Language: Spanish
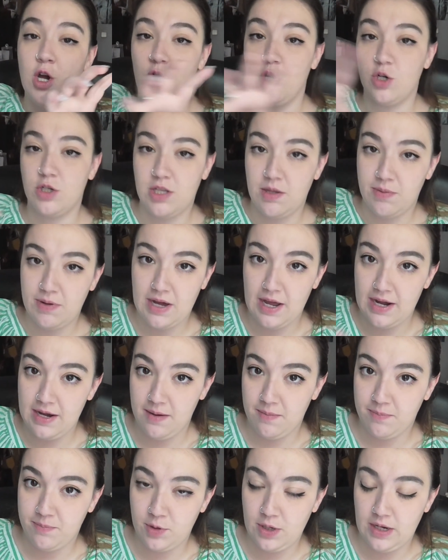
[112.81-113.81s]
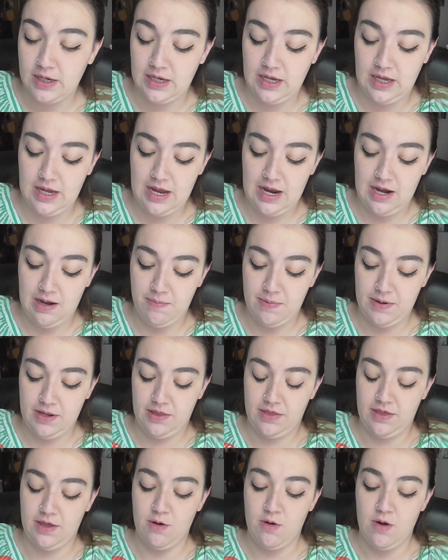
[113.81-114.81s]
os dejaré por aquí el
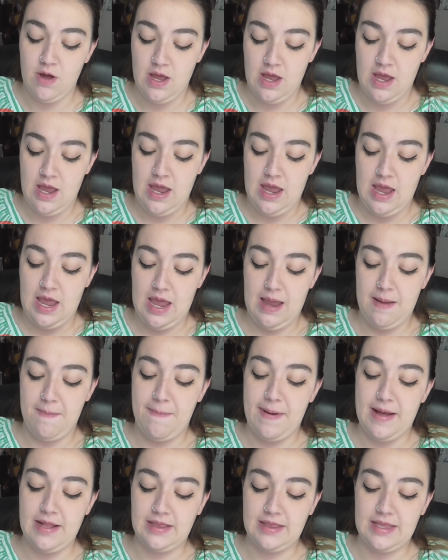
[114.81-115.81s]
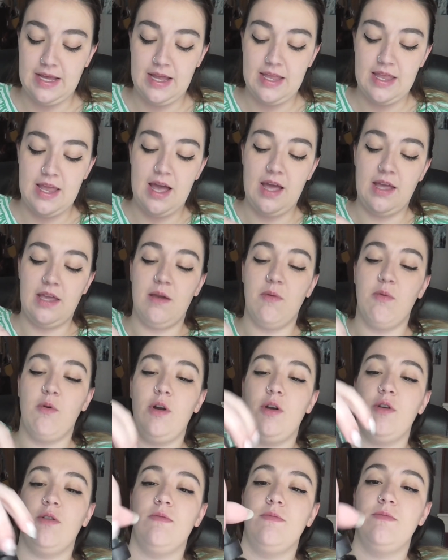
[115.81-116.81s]
precio en pantalla y
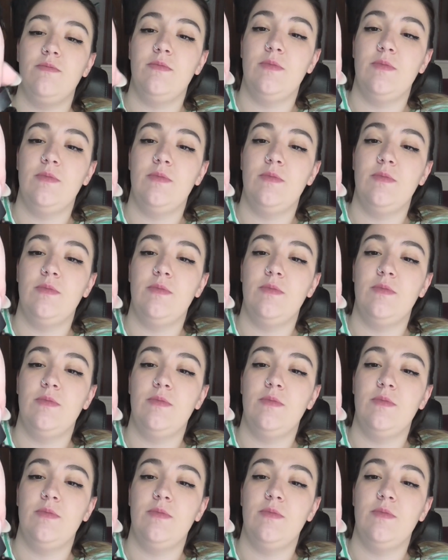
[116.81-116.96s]
bueno,